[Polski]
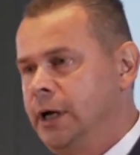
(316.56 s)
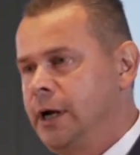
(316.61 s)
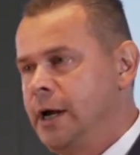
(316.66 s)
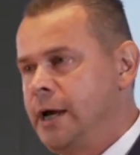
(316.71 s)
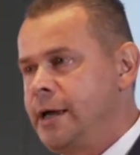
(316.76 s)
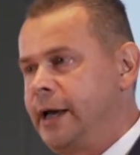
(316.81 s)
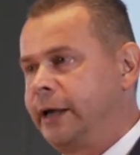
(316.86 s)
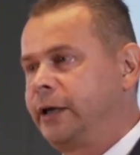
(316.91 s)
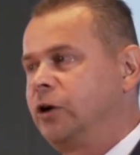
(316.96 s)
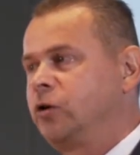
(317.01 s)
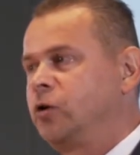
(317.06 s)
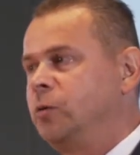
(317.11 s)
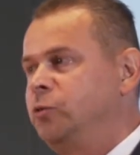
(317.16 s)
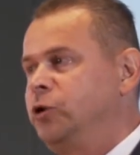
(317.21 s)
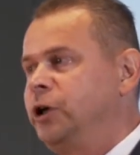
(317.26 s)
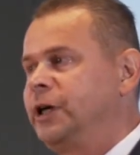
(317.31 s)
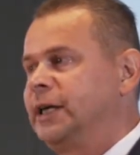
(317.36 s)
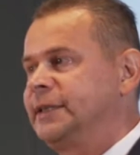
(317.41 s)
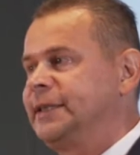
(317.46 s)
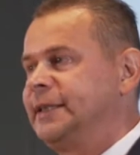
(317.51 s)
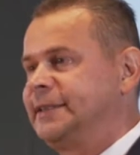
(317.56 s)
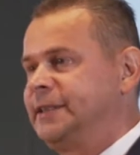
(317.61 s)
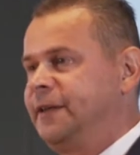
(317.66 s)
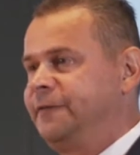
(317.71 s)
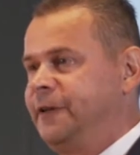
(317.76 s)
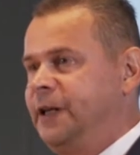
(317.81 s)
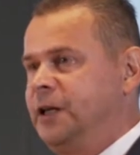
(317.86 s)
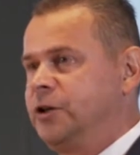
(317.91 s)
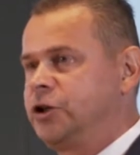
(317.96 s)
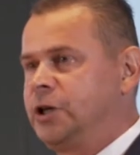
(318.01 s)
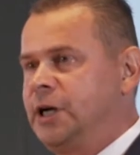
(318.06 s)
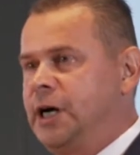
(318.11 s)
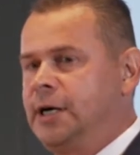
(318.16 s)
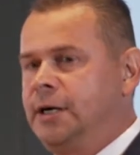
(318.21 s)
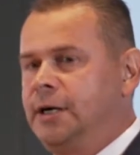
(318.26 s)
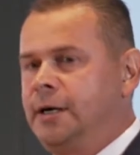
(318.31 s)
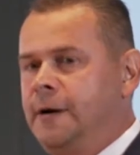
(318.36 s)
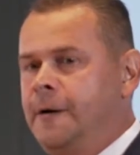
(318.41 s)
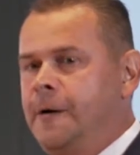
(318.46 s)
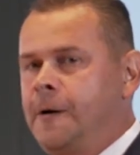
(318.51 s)
jak i komunikacja zewnętrzna,
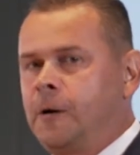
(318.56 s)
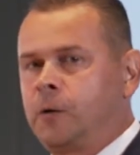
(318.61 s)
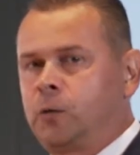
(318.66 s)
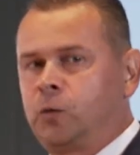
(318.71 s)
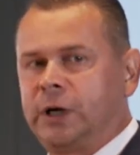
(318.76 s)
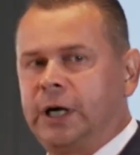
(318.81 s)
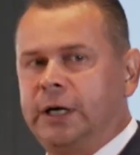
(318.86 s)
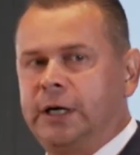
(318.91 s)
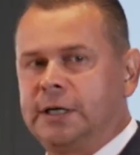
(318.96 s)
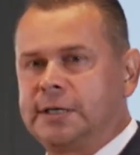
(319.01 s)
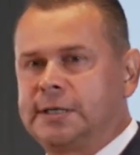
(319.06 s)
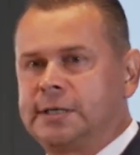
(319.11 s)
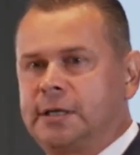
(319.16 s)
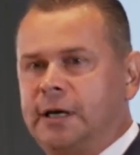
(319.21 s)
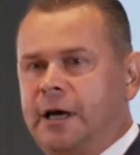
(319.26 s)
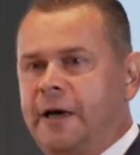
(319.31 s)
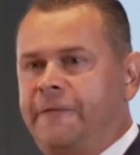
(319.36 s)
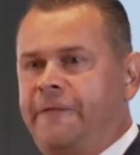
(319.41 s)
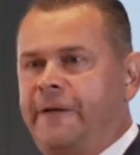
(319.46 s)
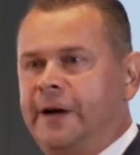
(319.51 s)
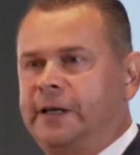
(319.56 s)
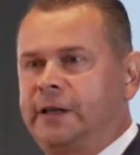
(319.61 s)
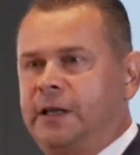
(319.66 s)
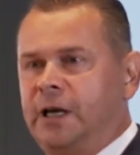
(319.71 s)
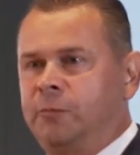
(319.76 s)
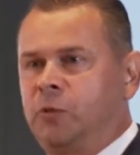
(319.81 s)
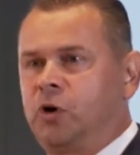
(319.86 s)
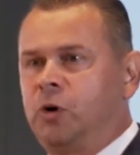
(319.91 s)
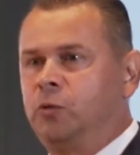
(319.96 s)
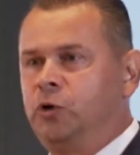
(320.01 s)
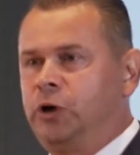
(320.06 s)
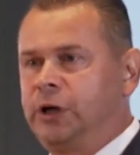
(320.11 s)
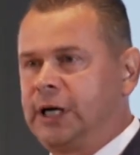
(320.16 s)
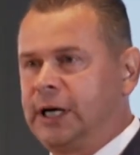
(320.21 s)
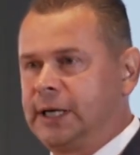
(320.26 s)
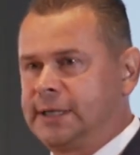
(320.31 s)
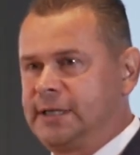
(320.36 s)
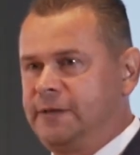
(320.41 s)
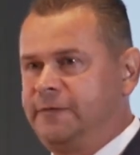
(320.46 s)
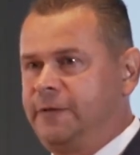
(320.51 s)
która jest efektem
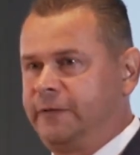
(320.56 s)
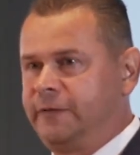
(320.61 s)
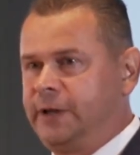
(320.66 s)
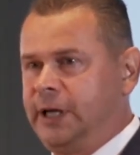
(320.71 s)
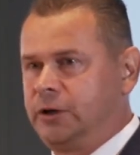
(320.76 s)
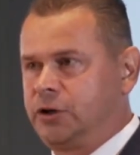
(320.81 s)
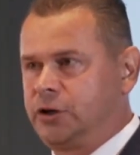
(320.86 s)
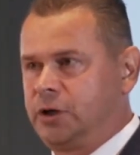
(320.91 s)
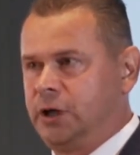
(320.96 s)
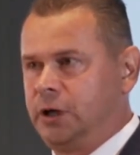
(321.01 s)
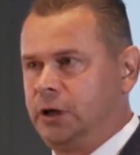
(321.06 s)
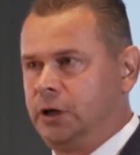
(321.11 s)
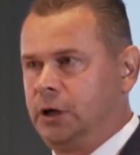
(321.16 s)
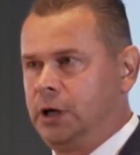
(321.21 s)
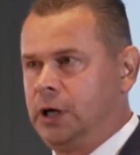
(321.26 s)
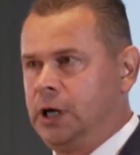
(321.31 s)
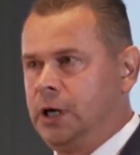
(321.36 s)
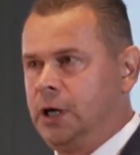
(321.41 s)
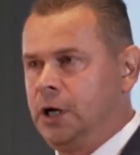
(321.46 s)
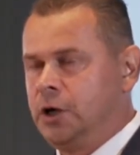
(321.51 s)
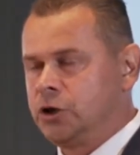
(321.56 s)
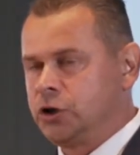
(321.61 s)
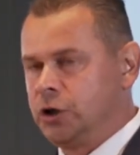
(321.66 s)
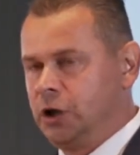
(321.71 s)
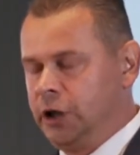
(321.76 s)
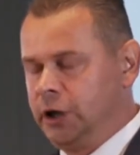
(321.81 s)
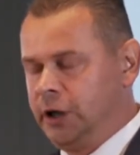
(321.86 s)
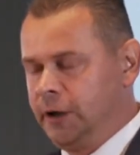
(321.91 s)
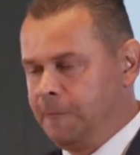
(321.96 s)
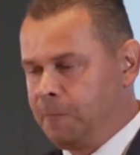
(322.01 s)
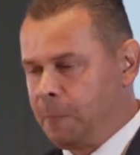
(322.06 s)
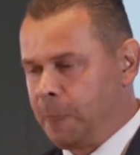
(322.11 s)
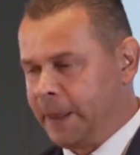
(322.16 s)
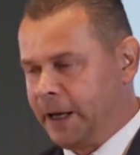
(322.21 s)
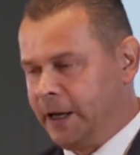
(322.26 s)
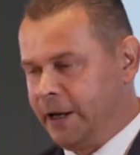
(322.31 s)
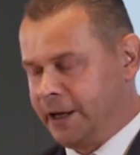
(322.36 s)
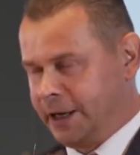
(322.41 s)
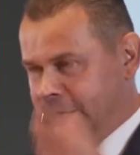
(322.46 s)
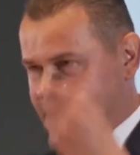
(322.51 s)
komunikacji wewnętrznej. Czyli
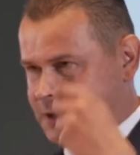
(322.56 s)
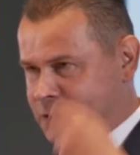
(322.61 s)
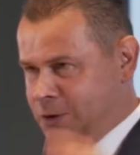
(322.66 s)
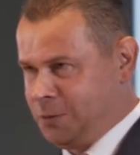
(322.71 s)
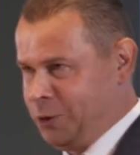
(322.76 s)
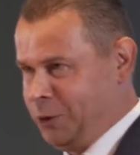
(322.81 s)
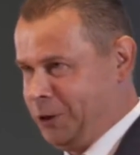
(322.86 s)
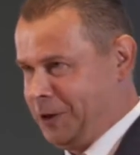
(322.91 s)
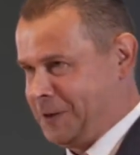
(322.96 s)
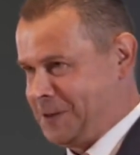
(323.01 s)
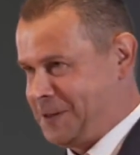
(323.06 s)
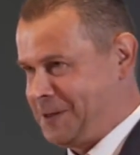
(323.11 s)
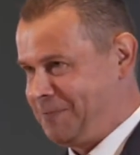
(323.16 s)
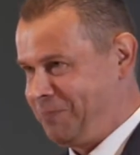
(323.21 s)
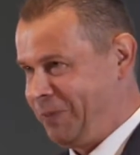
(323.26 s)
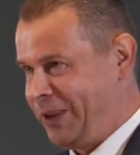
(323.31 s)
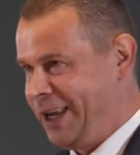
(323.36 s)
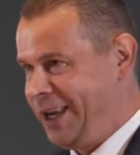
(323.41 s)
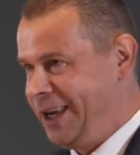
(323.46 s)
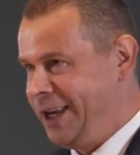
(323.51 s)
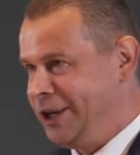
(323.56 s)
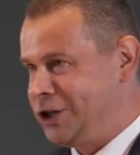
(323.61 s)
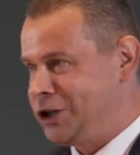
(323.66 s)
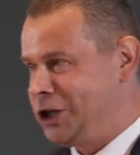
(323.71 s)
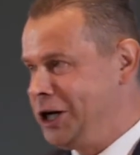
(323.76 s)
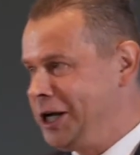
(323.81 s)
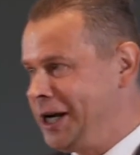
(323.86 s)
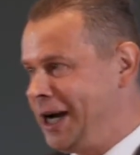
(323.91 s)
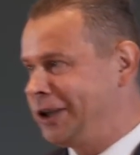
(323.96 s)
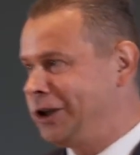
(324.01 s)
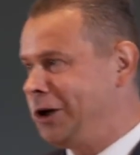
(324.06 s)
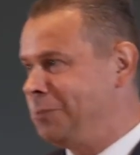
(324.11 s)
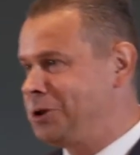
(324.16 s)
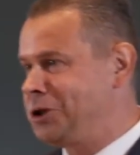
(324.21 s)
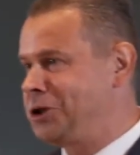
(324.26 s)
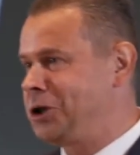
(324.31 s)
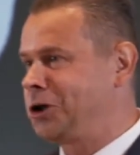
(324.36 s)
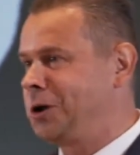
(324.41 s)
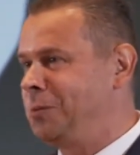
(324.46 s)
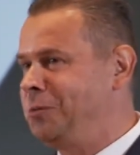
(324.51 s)
reasumując, jeżeli ja dobrze
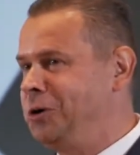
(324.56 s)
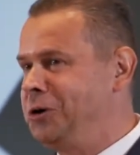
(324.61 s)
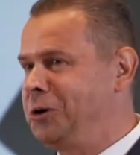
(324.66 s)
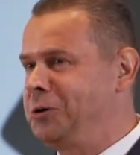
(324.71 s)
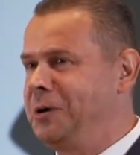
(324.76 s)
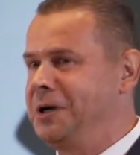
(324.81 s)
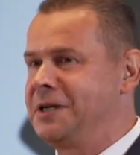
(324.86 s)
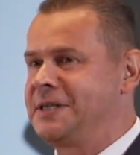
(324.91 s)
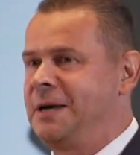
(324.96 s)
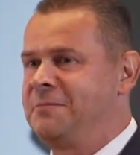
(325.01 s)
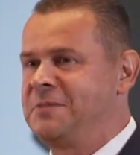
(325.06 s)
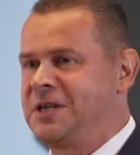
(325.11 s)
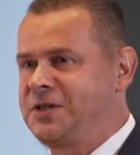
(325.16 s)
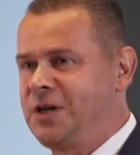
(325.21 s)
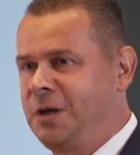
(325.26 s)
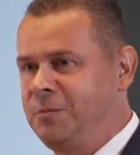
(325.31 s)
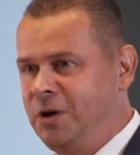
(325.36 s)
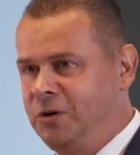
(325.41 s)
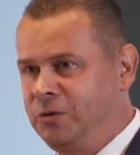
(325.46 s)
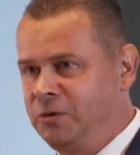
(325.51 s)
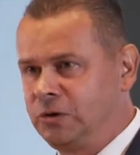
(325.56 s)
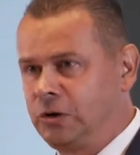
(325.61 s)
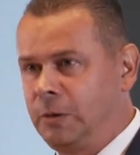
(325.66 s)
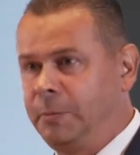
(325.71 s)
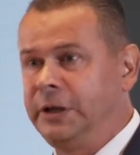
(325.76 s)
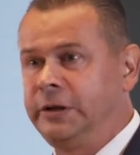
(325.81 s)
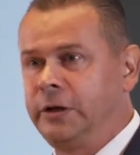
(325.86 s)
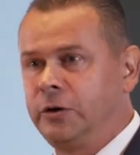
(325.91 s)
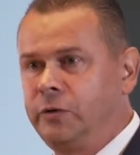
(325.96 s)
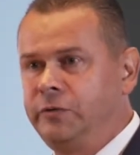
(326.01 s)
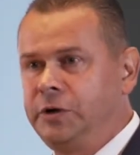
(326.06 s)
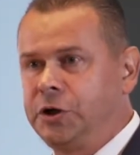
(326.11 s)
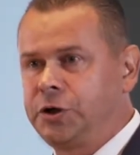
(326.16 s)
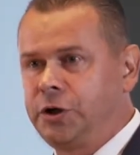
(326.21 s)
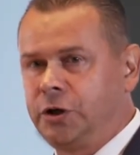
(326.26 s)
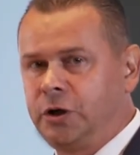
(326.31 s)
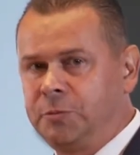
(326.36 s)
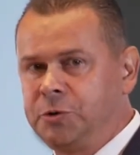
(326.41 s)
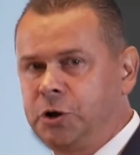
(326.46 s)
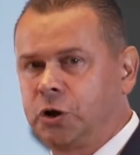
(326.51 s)
się komunikuję sam ze sobą, to będę również się
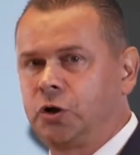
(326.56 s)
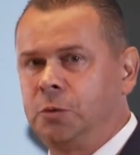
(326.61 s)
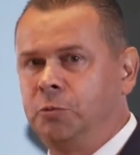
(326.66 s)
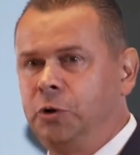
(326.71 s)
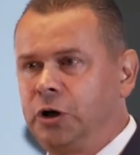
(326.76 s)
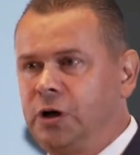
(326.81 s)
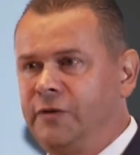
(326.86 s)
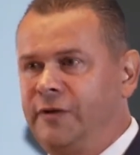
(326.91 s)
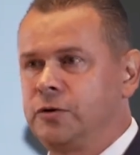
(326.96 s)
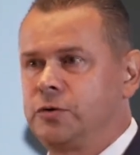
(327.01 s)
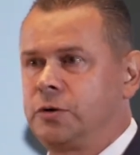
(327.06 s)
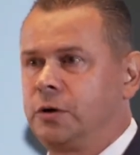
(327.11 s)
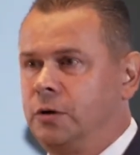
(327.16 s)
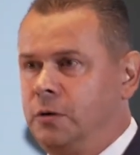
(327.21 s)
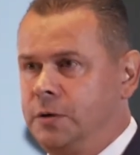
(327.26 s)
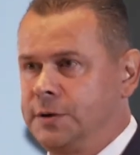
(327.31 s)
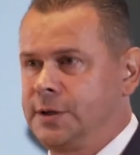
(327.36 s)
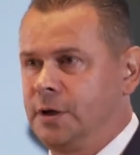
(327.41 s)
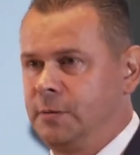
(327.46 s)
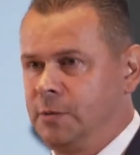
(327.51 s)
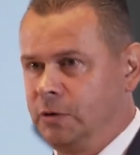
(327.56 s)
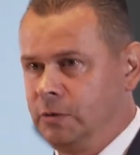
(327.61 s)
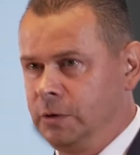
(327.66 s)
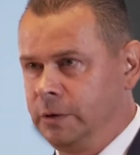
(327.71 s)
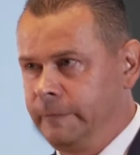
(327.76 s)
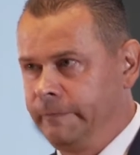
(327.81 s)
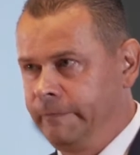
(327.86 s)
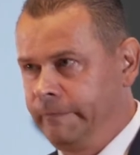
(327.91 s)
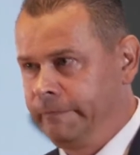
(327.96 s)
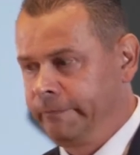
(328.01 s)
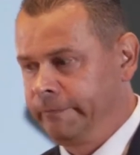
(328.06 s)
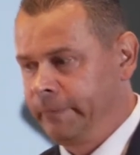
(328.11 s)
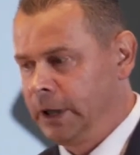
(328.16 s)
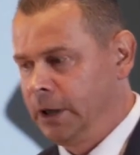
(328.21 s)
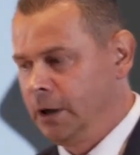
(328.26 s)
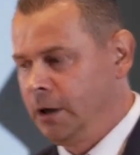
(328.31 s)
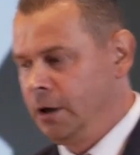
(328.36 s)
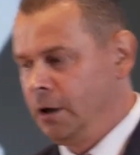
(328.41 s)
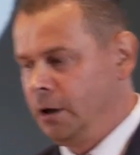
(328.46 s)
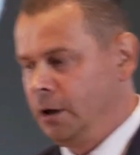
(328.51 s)
dobrze komunikował z drugą osobą.
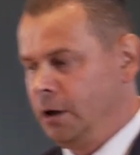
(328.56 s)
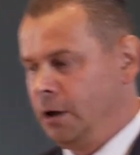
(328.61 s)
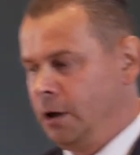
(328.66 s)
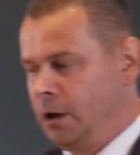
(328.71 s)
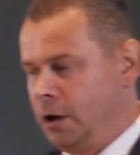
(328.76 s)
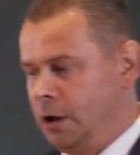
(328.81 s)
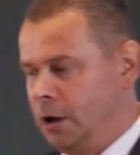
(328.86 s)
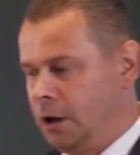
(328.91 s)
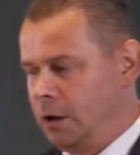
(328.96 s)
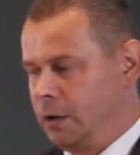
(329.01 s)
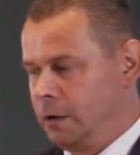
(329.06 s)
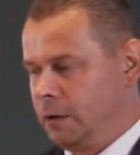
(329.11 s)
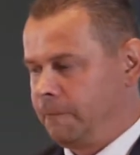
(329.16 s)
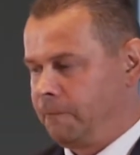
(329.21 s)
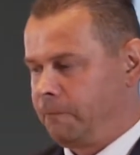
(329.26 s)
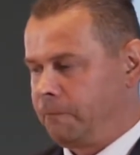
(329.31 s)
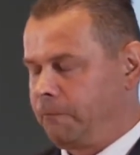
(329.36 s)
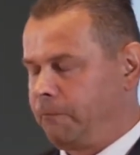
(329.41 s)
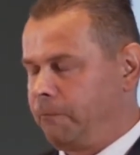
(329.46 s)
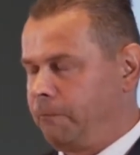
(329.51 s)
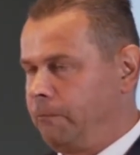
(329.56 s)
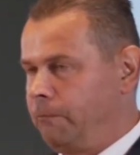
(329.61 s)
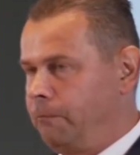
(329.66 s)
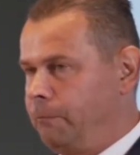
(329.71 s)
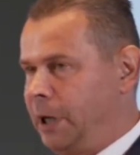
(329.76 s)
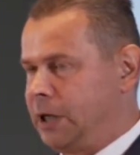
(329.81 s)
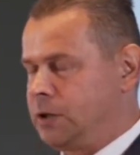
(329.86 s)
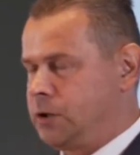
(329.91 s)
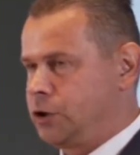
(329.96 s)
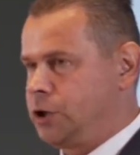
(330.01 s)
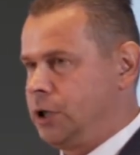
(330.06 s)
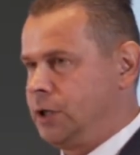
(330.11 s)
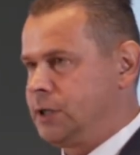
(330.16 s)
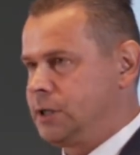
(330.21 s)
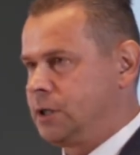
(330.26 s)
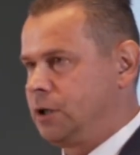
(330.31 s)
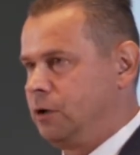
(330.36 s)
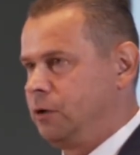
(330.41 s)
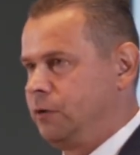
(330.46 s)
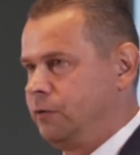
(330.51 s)
Y, bardzo
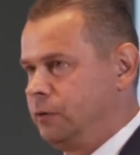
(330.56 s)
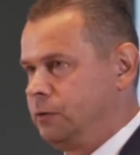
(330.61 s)
często